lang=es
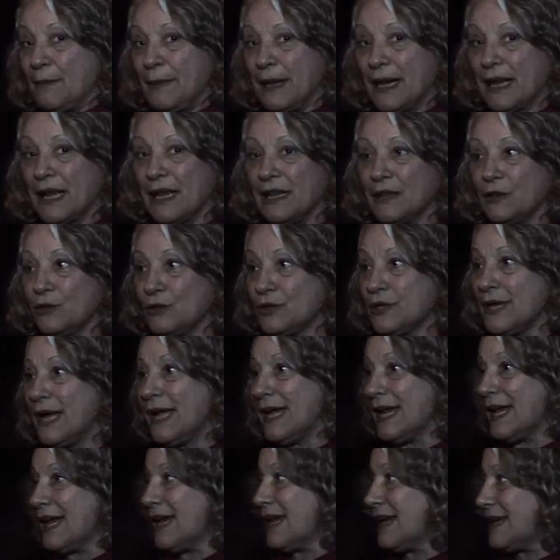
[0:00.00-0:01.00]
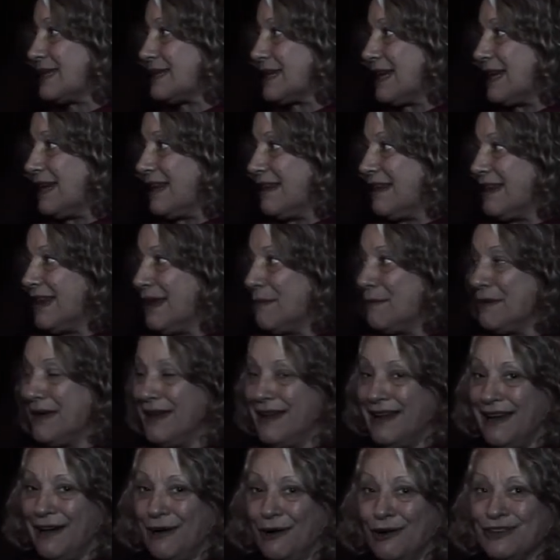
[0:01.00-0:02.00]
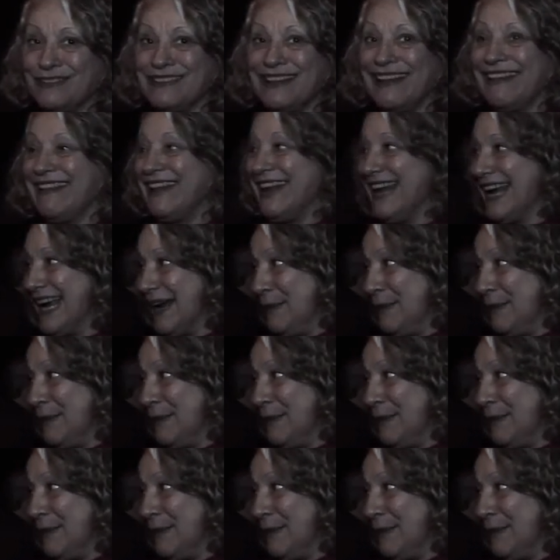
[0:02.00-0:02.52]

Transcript: Parque Industrial que hay que salir de la mala onda de la